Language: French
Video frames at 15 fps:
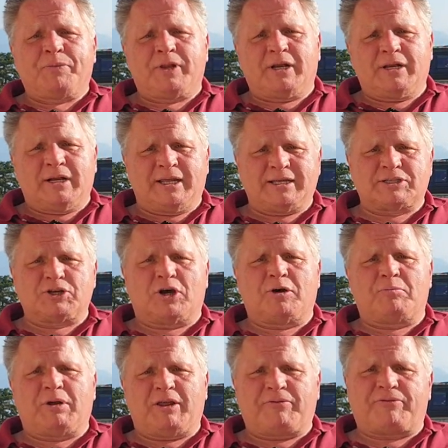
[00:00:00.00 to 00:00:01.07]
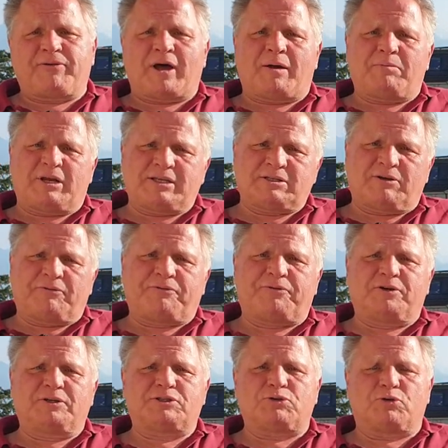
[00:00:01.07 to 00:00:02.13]
Les hommes, les femmes, les
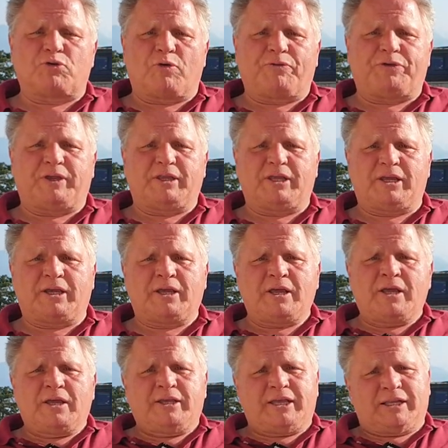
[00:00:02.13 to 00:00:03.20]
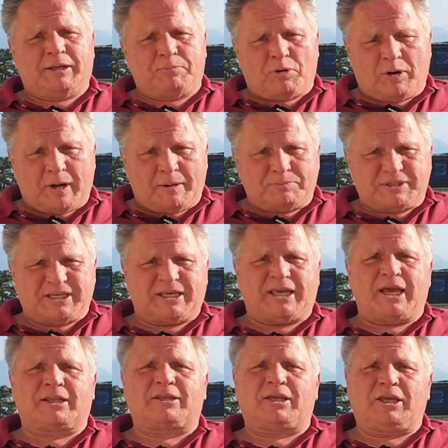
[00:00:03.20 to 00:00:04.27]
enfants sont confinés, il y a des problèmes
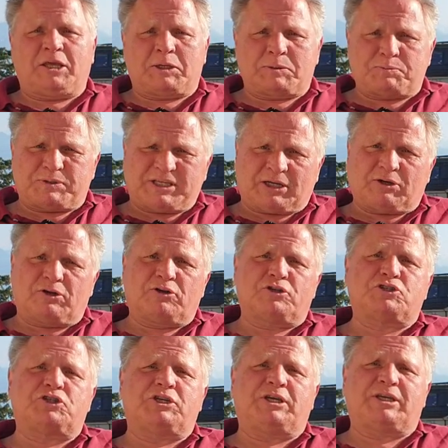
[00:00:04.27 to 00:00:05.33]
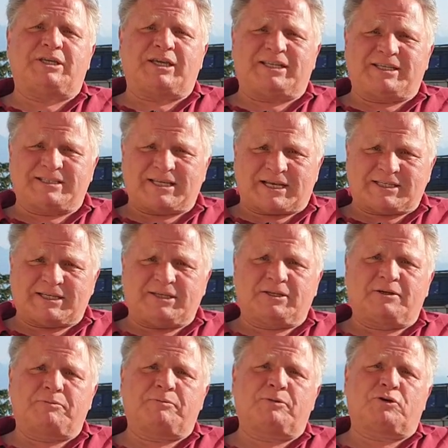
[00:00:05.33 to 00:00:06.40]
psychiatriques, psychologiques, il y a des
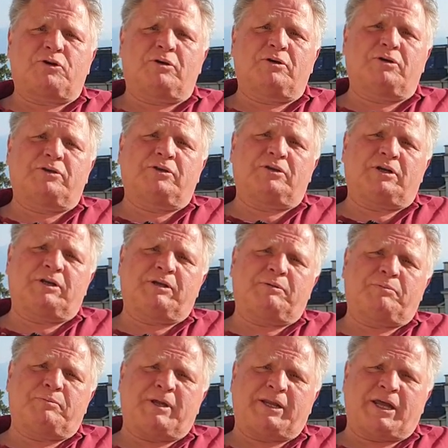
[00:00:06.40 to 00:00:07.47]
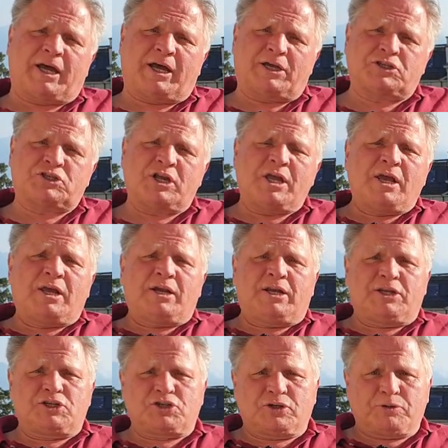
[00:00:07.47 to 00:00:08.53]
accidents euh, dans les ménages,
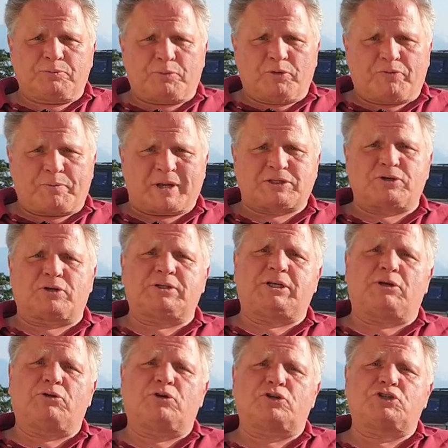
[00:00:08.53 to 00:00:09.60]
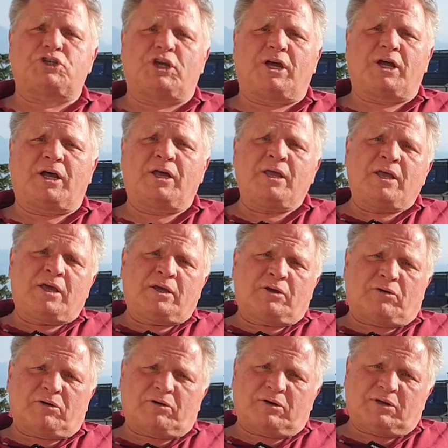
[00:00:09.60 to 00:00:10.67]
les gens ne peuvent pas sortir leurs chiens,
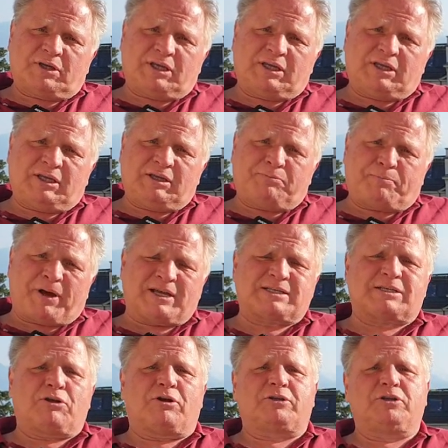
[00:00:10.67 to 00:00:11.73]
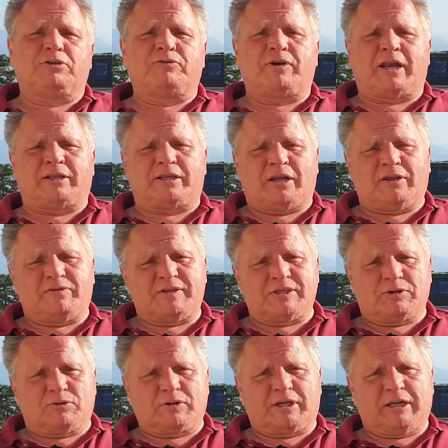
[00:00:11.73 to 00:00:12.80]
euh, ils passent leur temps devant la
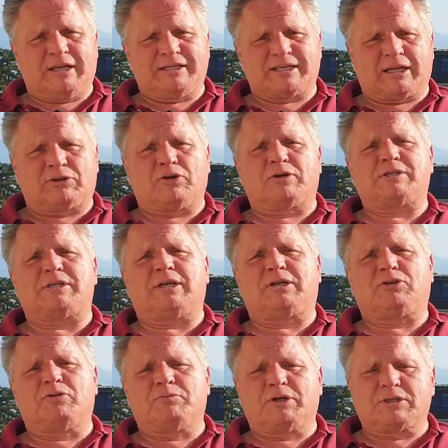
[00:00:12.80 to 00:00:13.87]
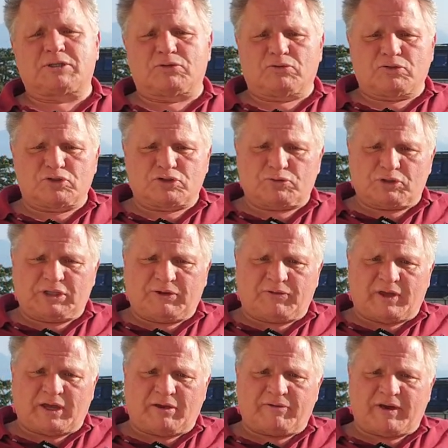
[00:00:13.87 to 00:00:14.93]
télévision qui les intoxique de mensonges
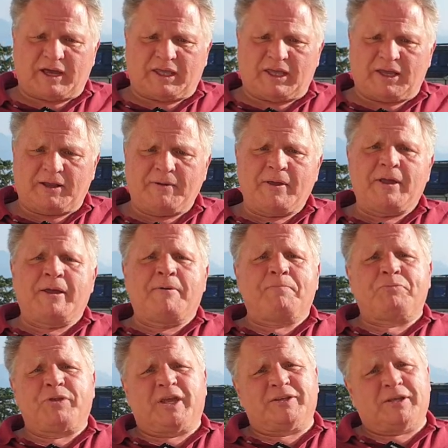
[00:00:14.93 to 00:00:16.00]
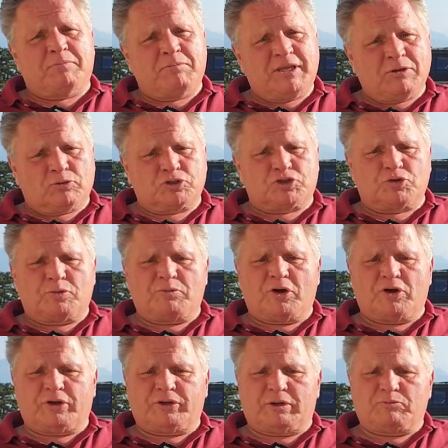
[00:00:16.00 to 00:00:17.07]
divers et variés. Il y a des millions de
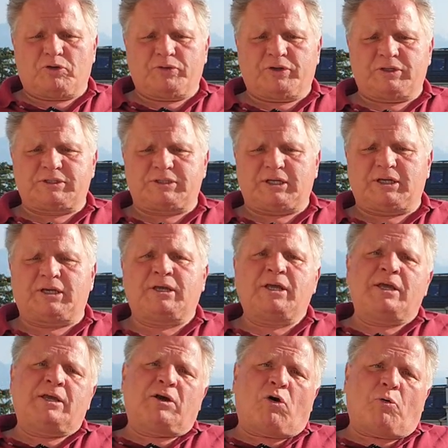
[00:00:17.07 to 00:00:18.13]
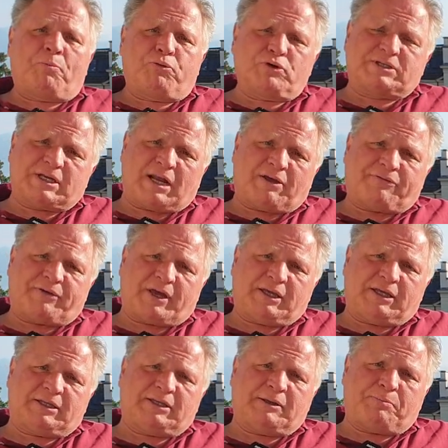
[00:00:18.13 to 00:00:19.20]
chômeurs dans le monde entier. On pousse à la
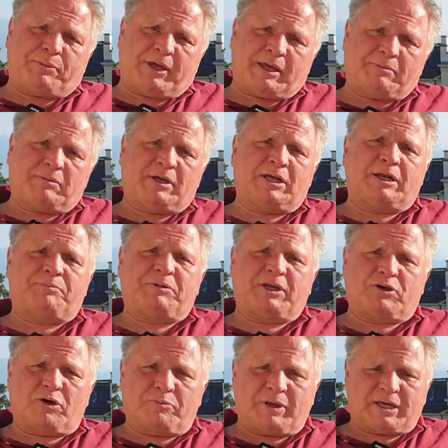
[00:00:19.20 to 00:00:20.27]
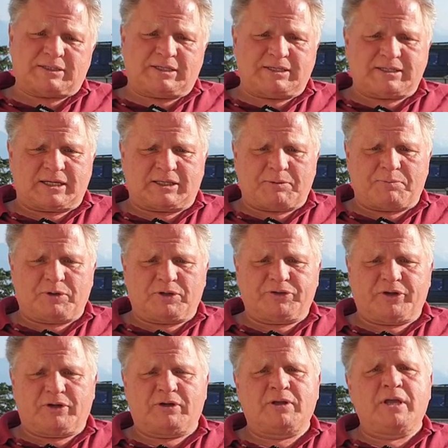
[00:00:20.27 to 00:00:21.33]
faillite des PME, les petits commerces, des
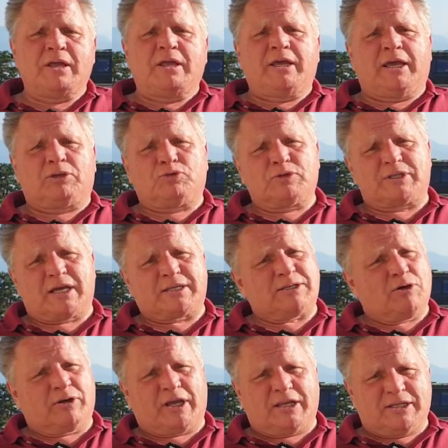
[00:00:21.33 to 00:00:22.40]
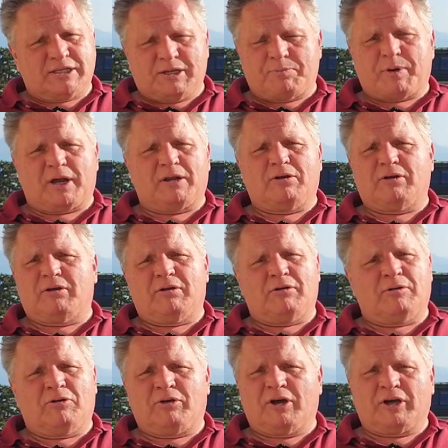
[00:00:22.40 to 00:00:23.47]
indépendants. Et tout ça, c'est organisé par
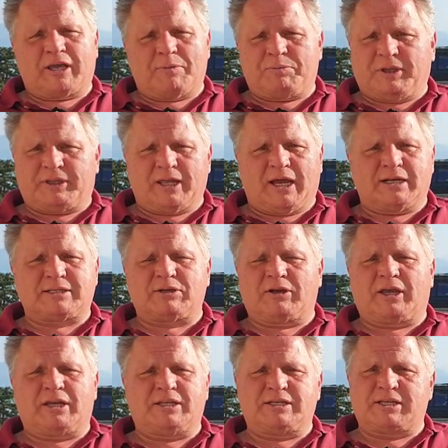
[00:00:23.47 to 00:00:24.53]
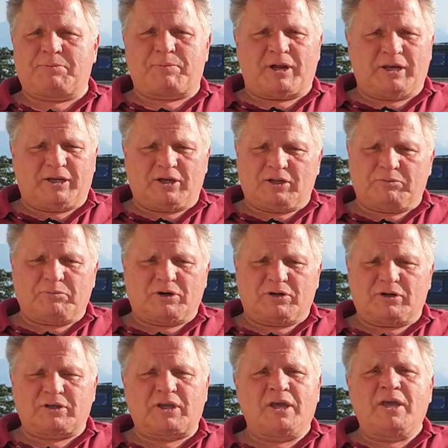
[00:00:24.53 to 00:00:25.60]
le, grand capital, c'est organisé par les grandes
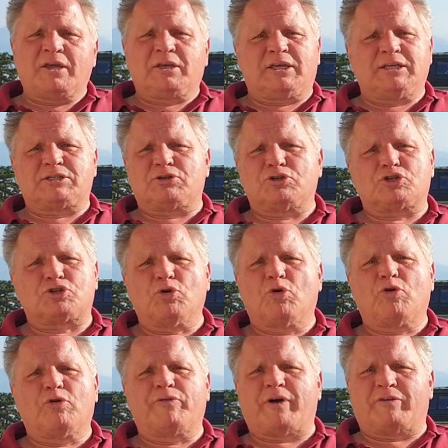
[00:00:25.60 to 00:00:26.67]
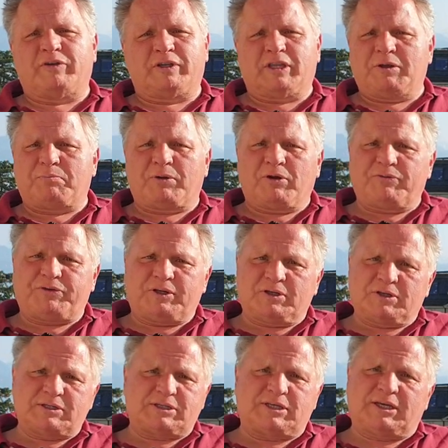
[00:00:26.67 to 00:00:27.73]
banques qui se sauvent avec des plans
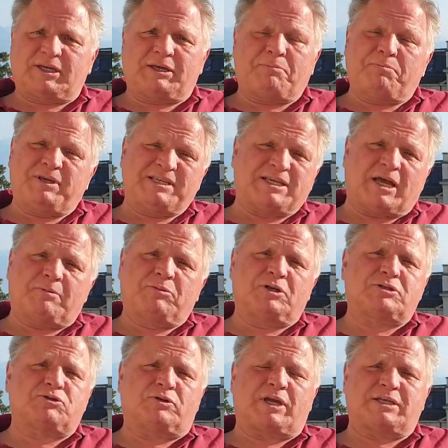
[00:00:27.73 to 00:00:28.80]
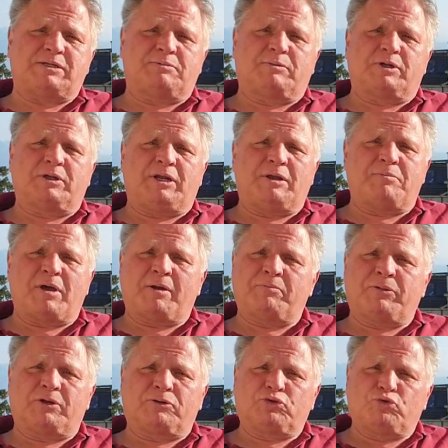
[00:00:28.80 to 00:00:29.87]
financiers qui, bizarrement, sont quasiment les
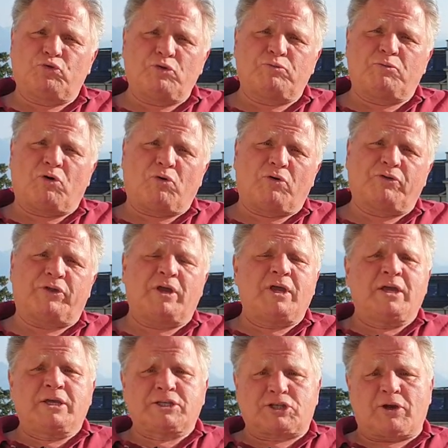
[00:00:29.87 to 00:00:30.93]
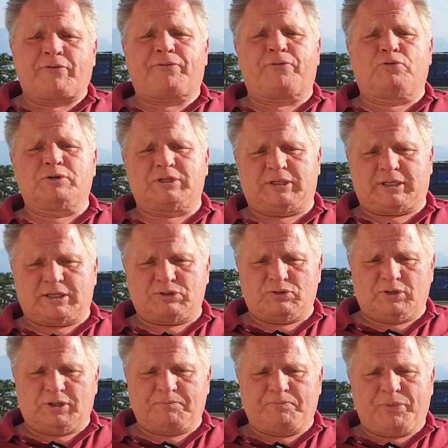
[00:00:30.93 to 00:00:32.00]
mêmes dans tout le monde, sauf aux
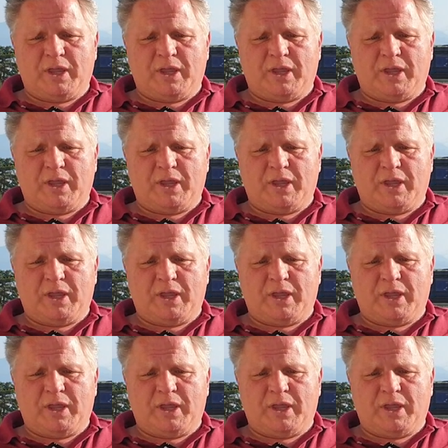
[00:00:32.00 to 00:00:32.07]
États-Unis.